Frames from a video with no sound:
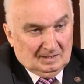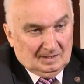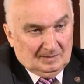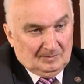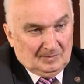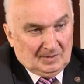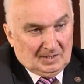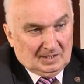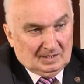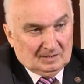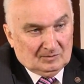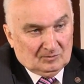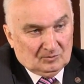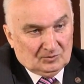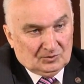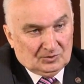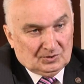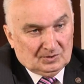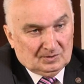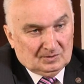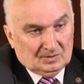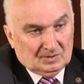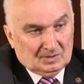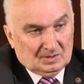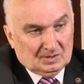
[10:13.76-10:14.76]
имеет
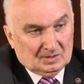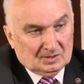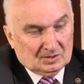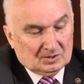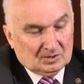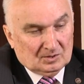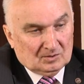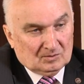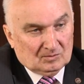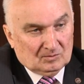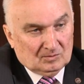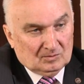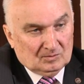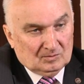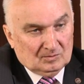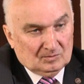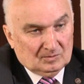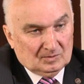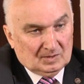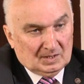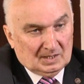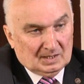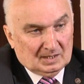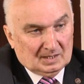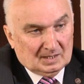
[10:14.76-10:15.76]
очень
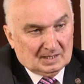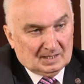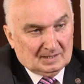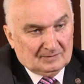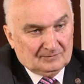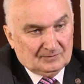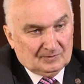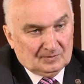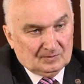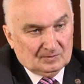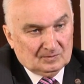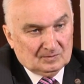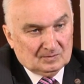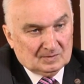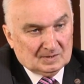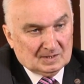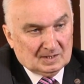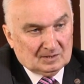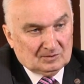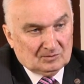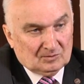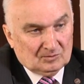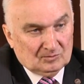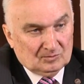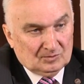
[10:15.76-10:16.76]
широкую географию
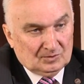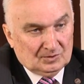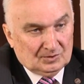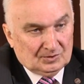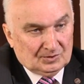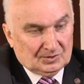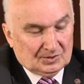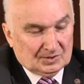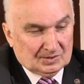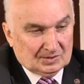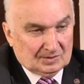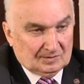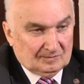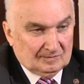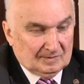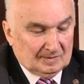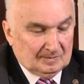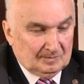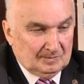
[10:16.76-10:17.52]
сотрудничества.